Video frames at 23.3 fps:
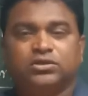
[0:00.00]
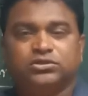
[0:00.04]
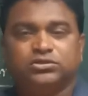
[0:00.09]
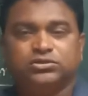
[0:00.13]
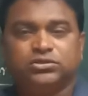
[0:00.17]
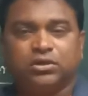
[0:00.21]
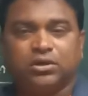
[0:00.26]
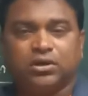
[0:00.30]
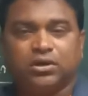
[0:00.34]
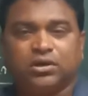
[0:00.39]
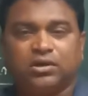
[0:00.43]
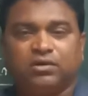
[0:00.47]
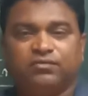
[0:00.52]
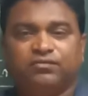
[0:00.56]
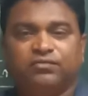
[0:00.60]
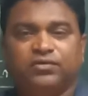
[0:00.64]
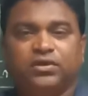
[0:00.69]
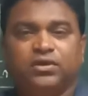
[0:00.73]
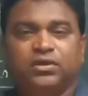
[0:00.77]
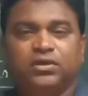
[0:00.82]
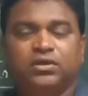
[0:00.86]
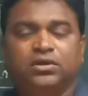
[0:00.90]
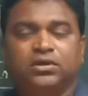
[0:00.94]

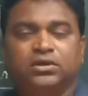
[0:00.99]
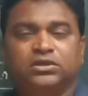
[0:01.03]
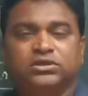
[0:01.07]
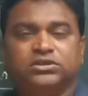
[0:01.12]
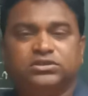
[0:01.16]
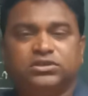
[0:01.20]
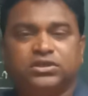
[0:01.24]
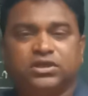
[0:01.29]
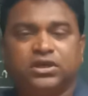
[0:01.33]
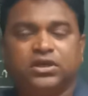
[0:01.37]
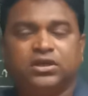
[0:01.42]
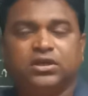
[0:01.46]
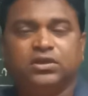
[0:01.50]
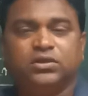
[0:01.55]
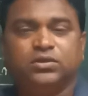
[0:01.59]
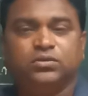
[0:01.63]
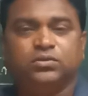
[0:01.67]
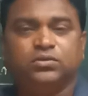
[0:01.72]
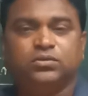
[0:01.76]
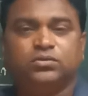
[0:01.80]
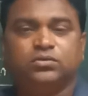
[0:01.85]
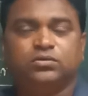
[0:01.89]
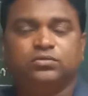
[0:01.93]
जोग्राफ़ी स्टडी
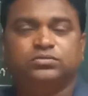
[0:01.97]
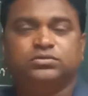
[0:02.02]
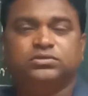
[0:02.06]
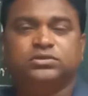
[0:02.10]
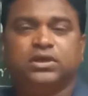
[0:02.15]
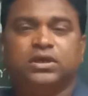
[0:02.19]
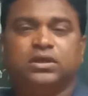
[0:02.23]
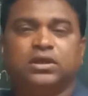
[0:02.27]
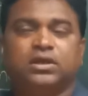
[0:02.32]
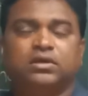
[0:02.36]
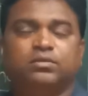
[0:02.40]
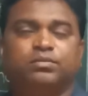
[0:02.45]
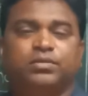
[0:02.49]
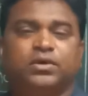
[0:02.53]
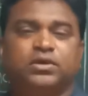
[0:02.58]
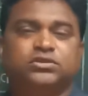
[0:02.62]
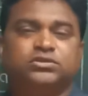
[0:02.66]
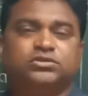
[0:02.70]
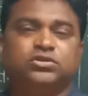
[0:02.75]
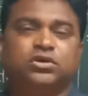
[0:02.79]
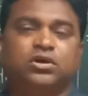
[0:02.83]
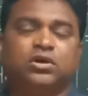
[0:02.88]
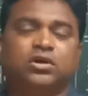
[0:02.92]
यूट्यूब चैनल पर
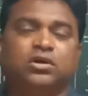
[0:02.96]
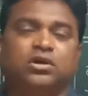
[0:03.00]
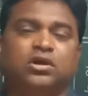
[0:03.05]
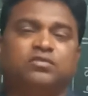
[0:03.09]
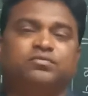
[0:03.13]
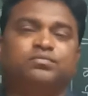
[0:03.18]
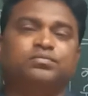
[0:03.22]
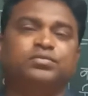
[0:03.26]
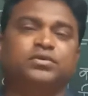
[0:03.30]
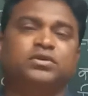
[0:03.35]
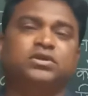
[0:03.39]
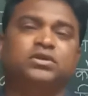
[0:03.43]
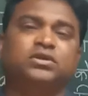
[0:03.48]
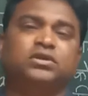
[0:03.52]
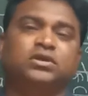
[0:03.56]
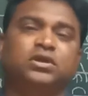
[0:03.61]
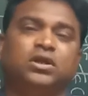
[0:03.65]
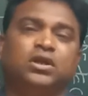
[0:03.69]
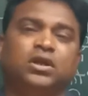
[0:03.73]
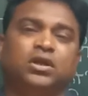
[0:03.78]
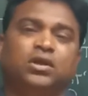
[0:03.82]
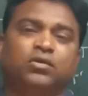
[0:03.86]
जोग्राफ़ी